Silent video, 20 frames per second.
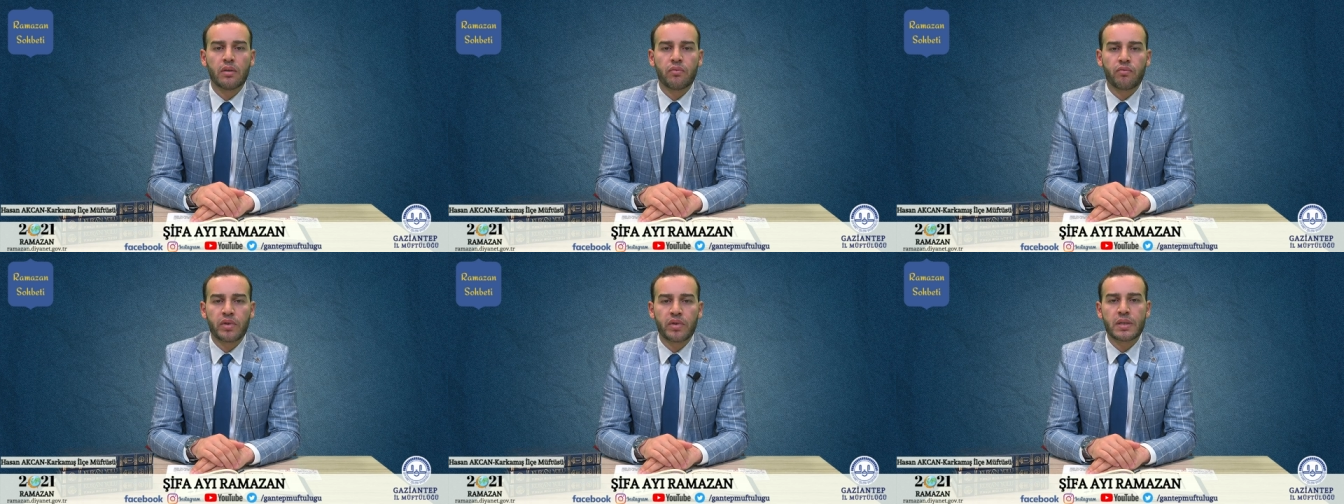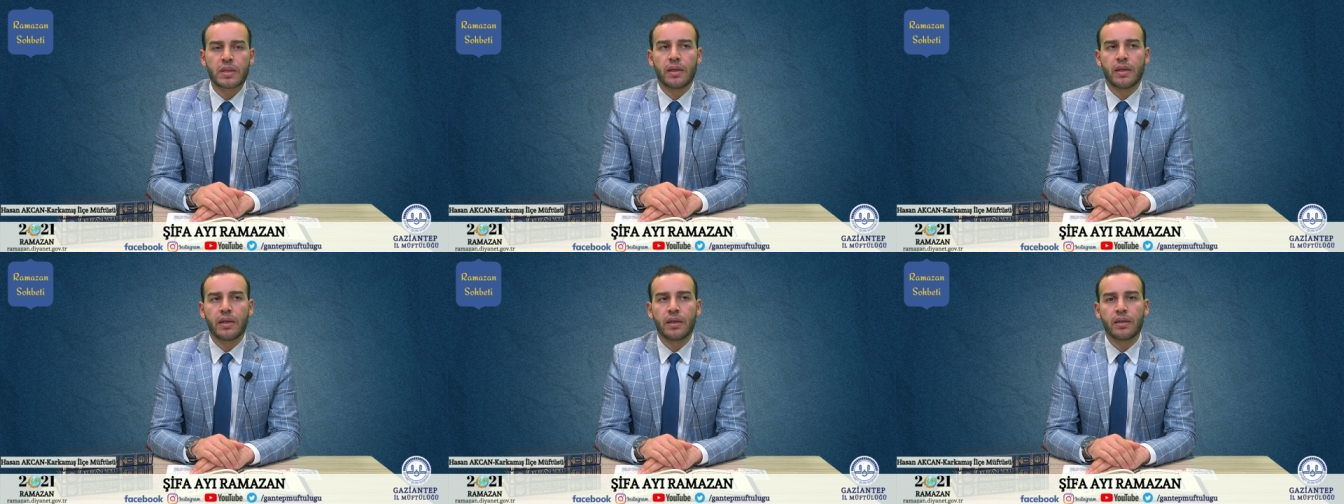
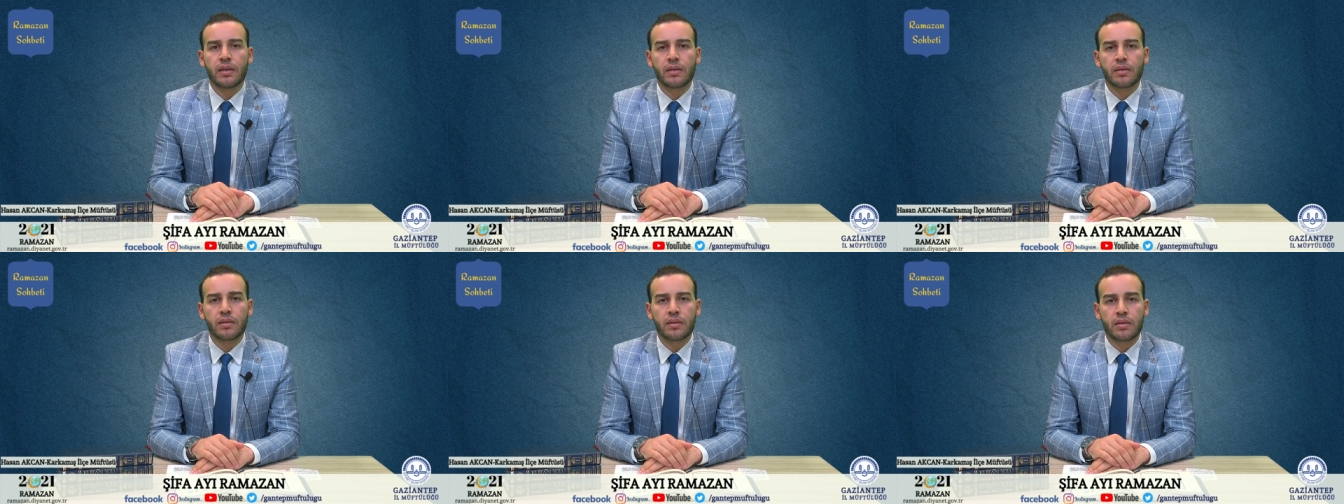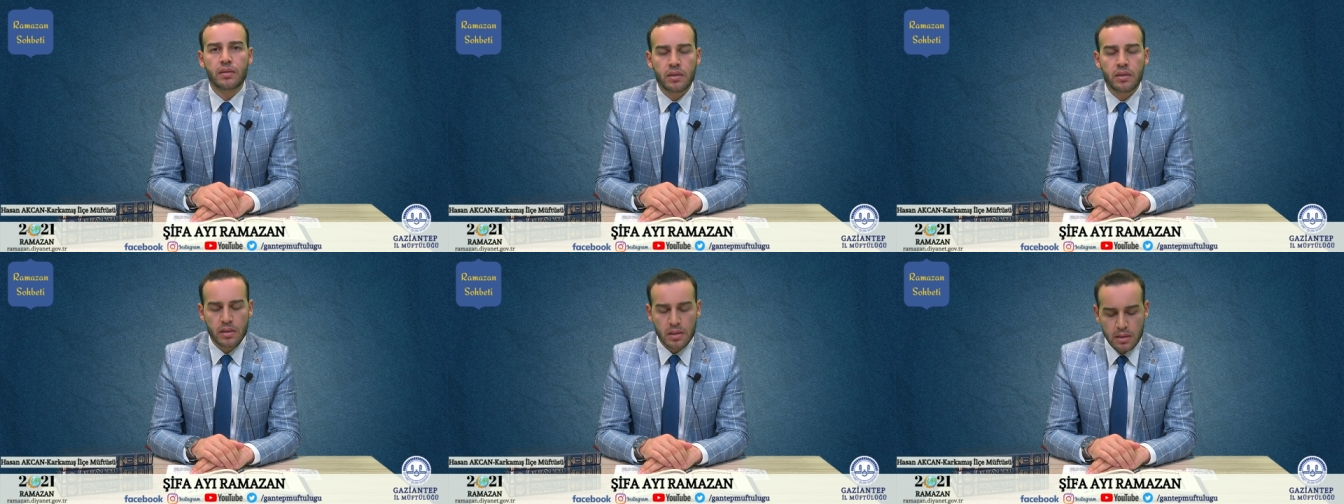vesile
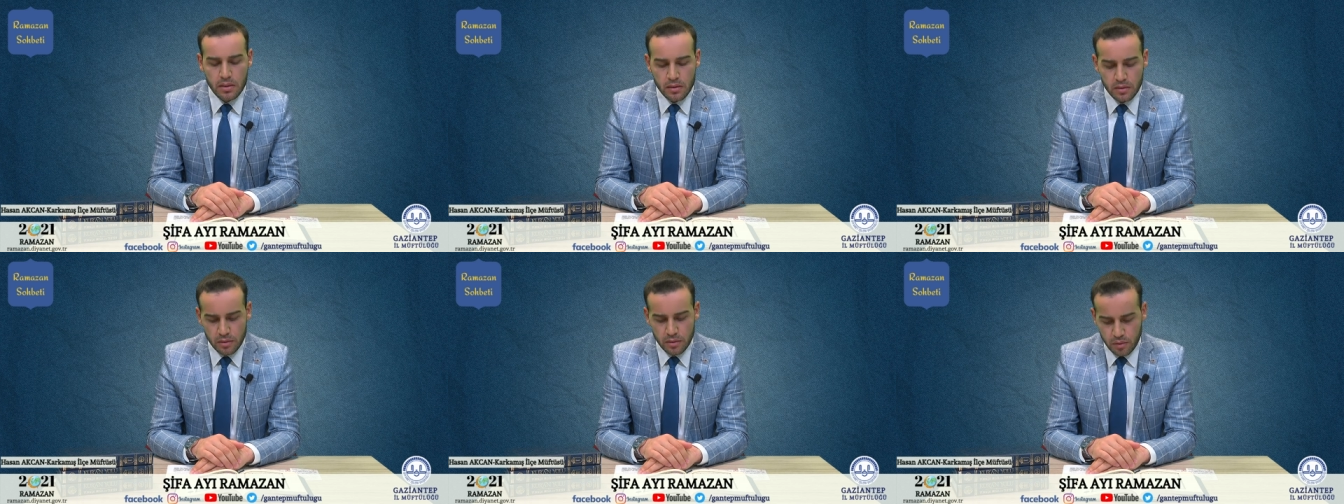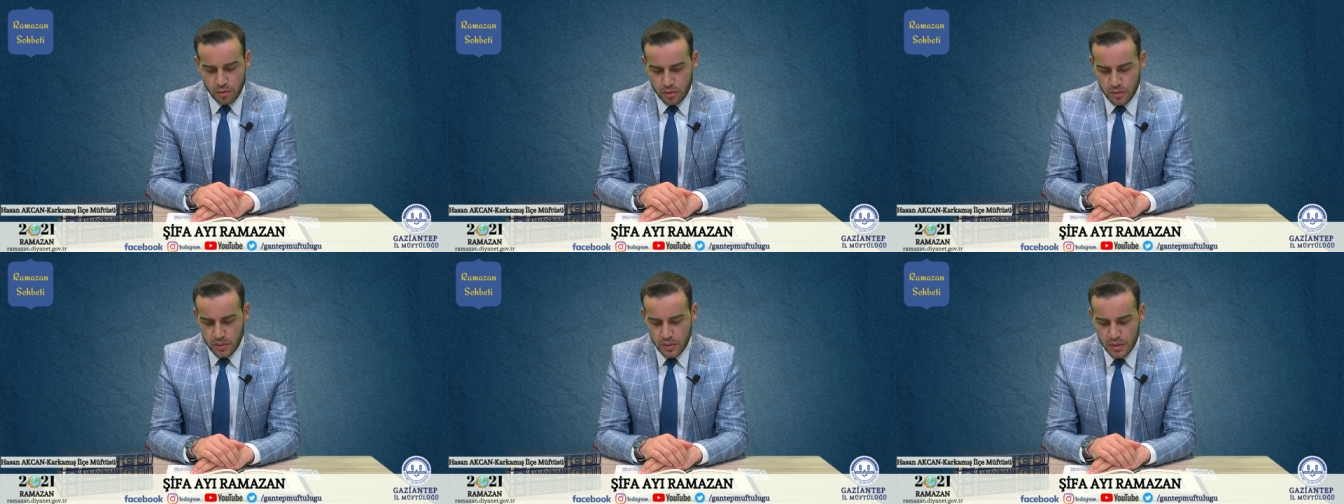kılsın
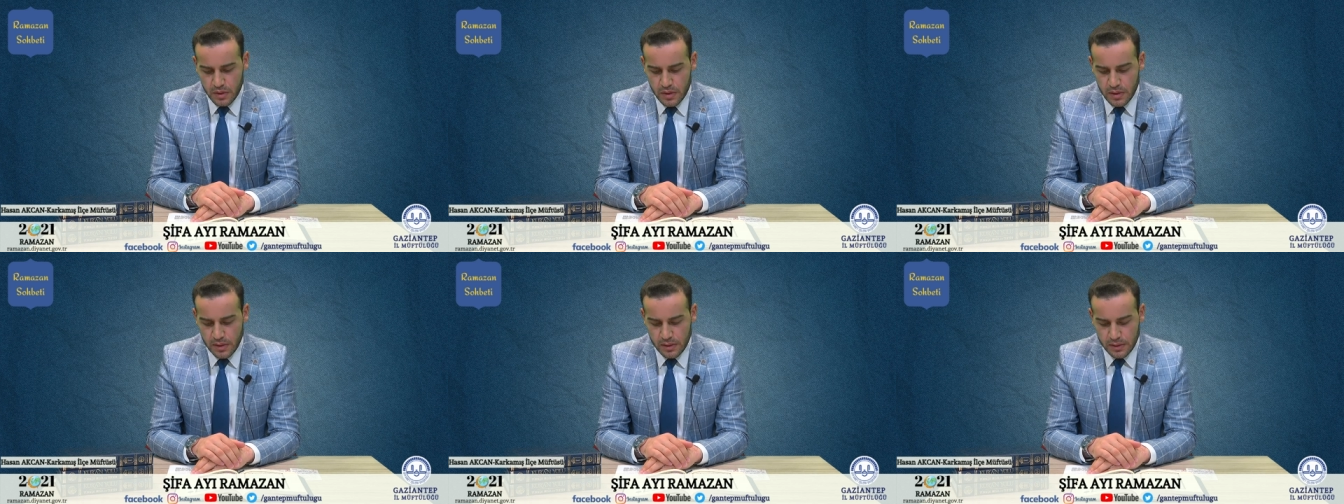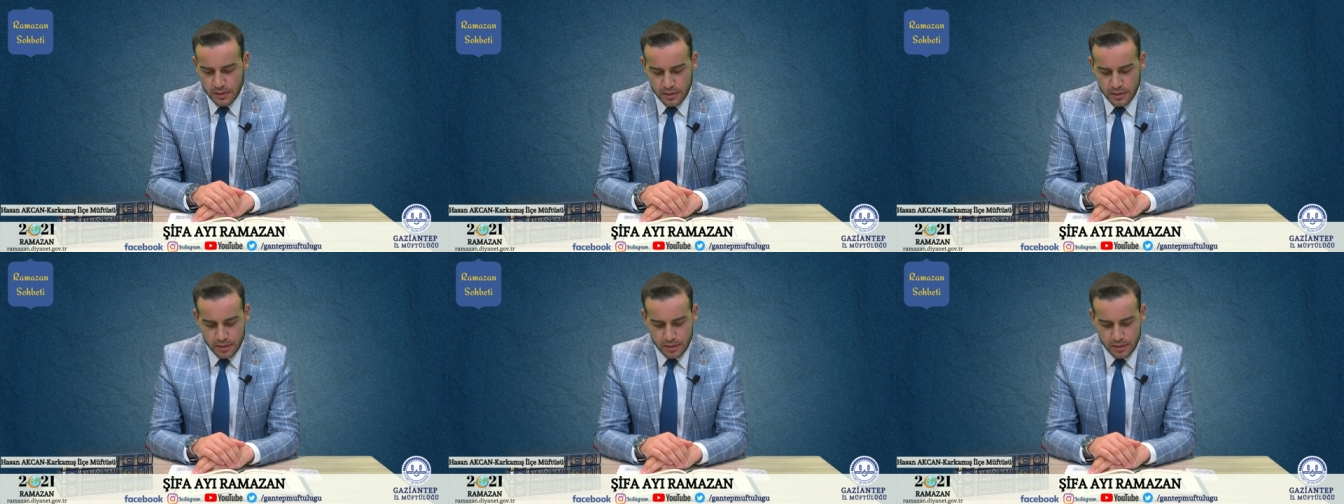diyoruz inşallah.